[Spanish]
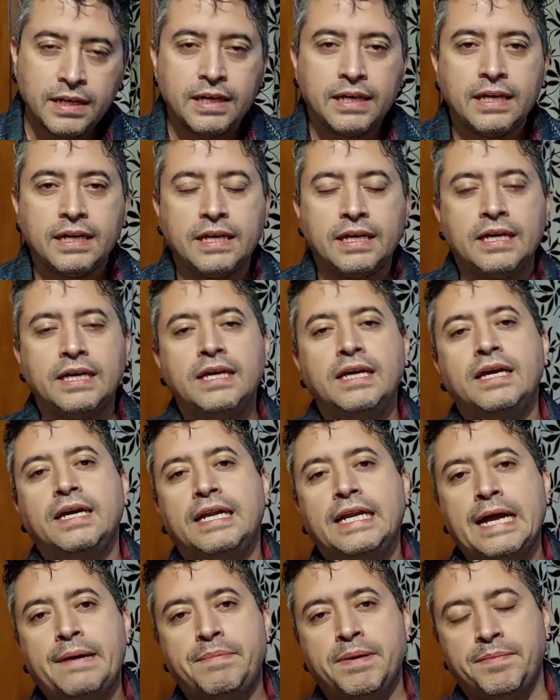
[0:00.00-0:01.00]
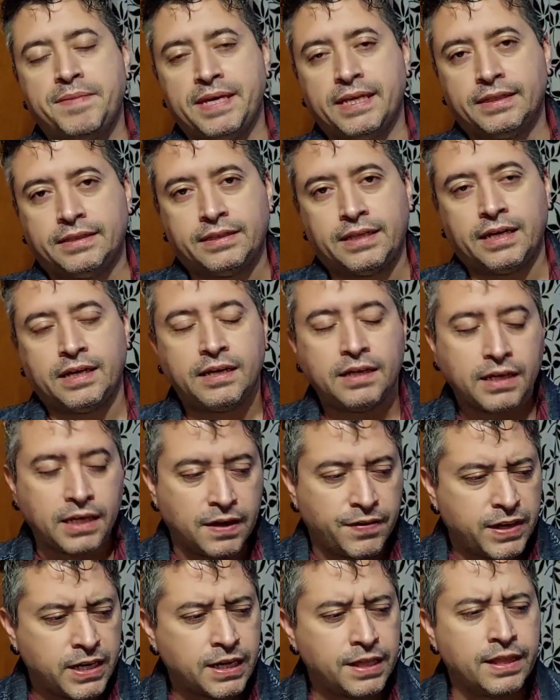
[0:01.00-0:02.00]
y la pimienta, que
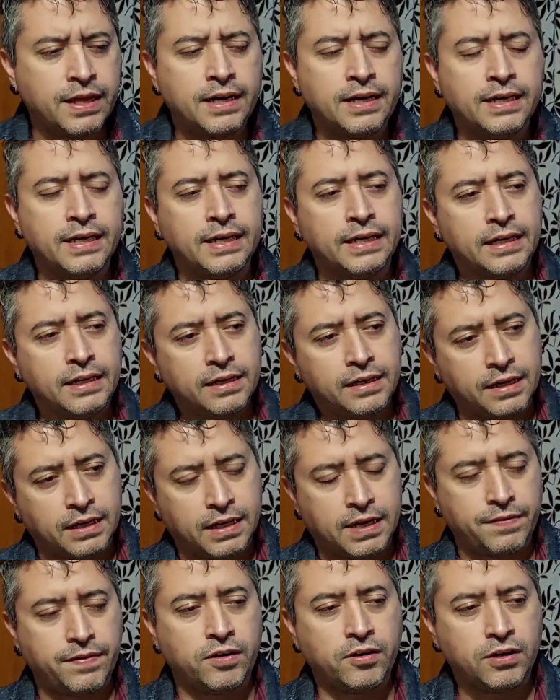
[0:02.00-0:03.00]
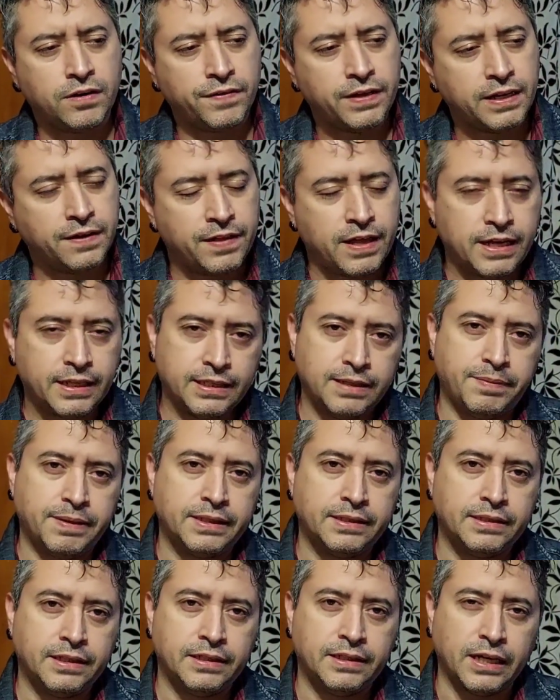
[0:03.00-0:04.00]
viene a darle, el lábdano le viene a dar esta
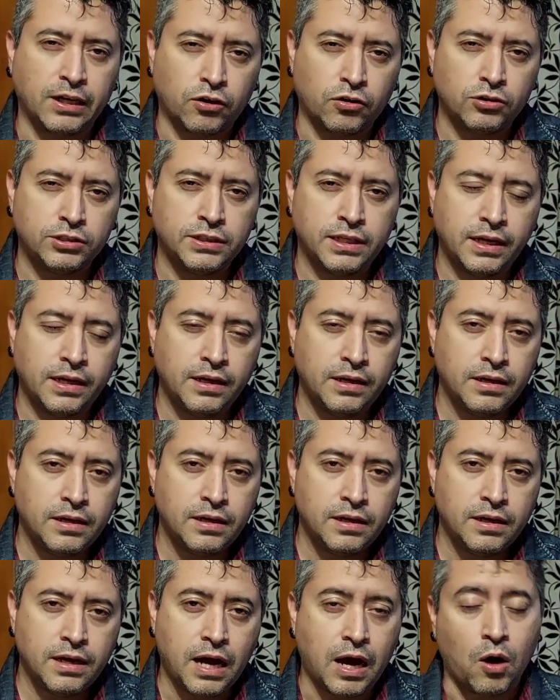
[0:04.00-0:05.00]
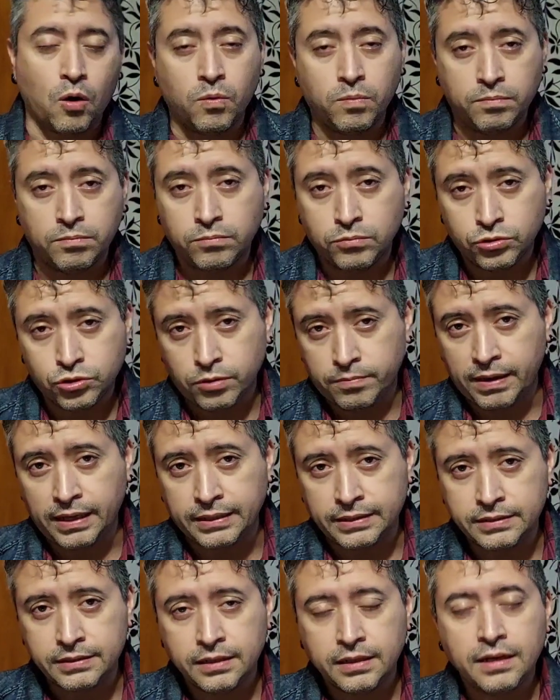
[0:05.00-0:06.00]
parte terrosa aún mucho
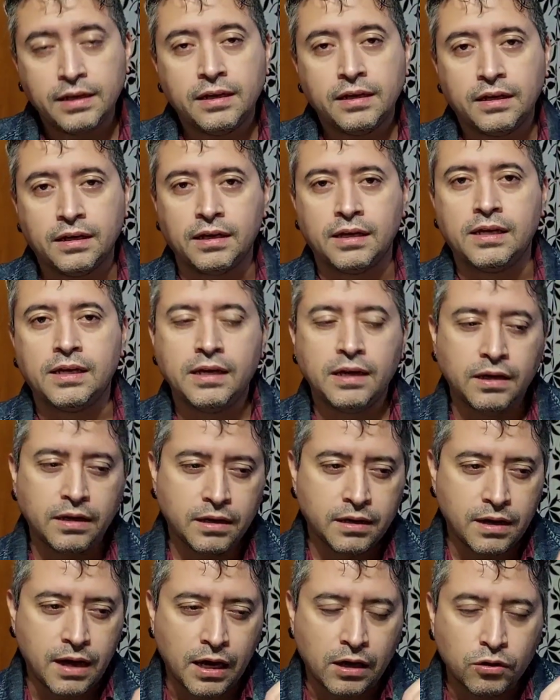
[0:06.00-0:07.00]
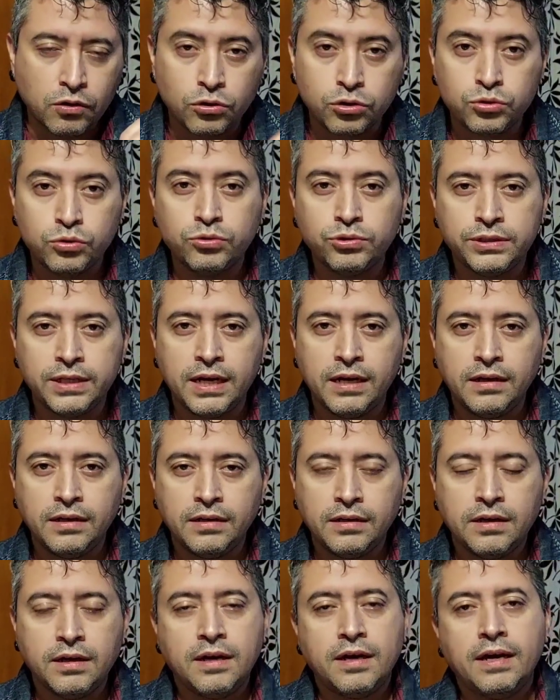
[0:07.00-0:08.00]
más y algo sucia
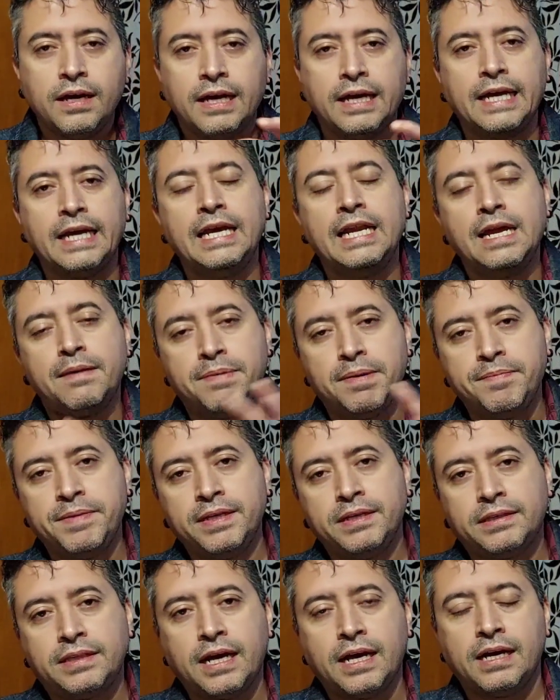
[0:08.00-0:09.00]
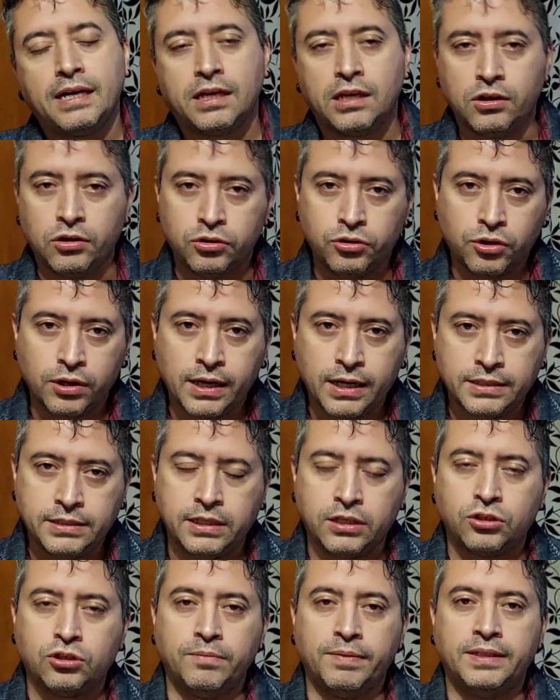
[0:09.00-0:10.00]
y la pimienta que otorga
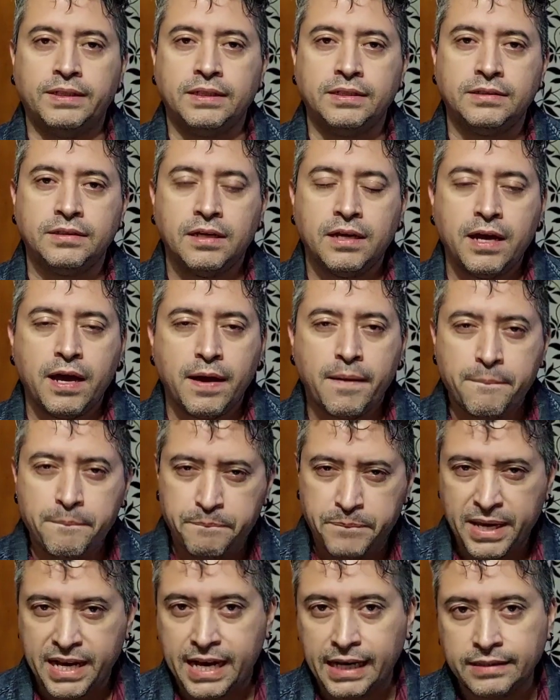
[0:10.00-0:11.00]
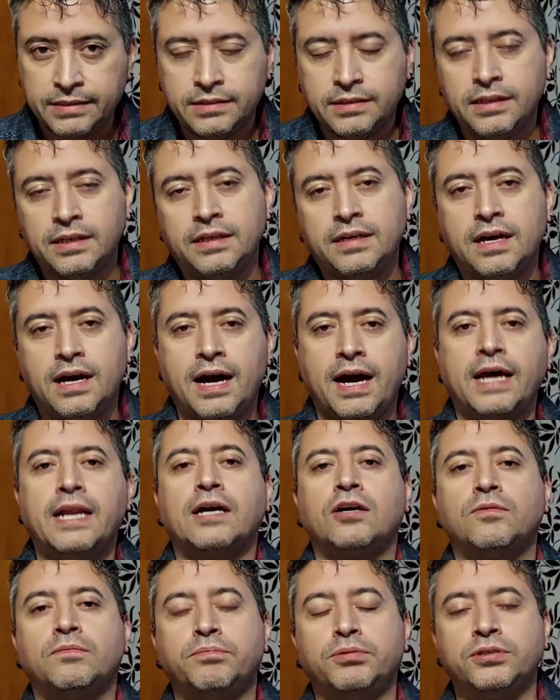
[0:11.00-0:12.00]
cierto matiz picante a la
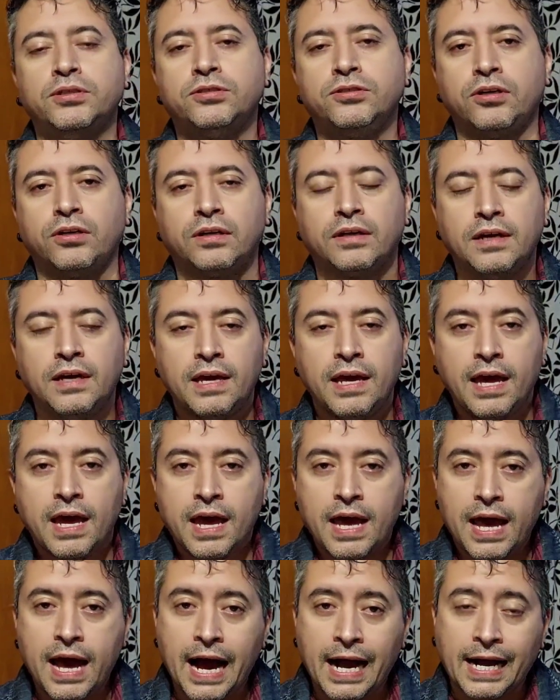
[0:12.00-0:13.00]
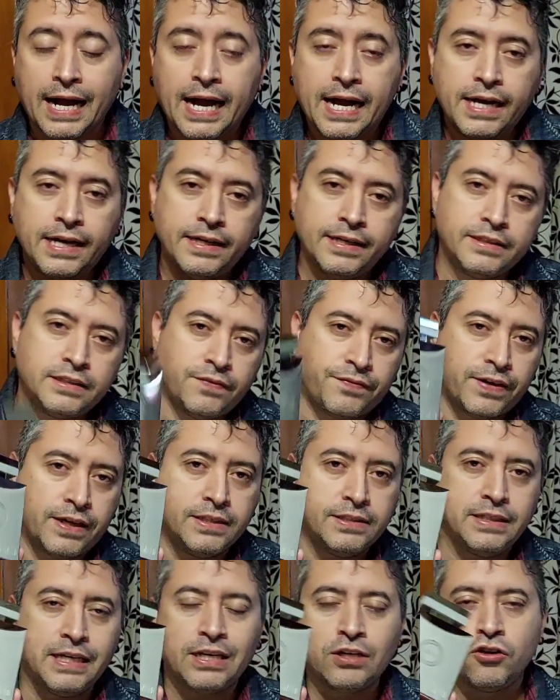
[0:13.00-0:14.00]
composición. Acá esta
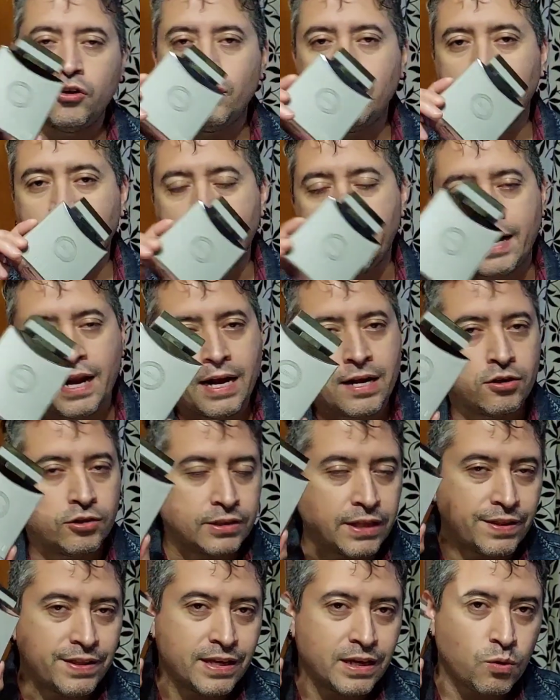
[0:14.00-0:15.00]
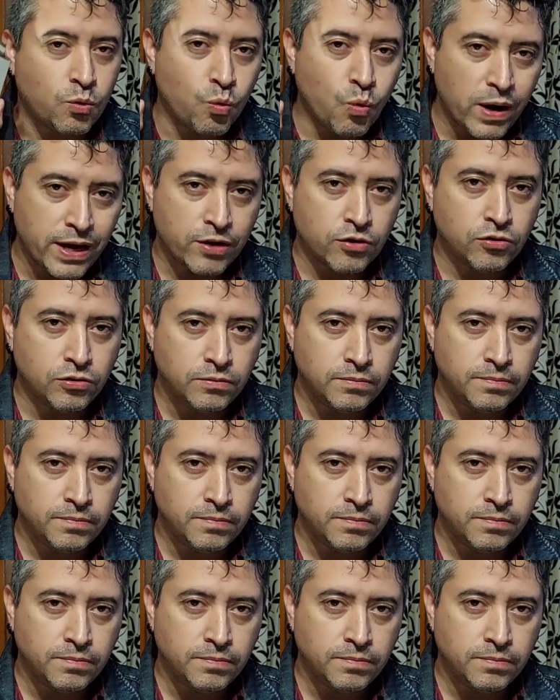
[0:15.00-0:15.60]
fragancia no declara la nota de cuero,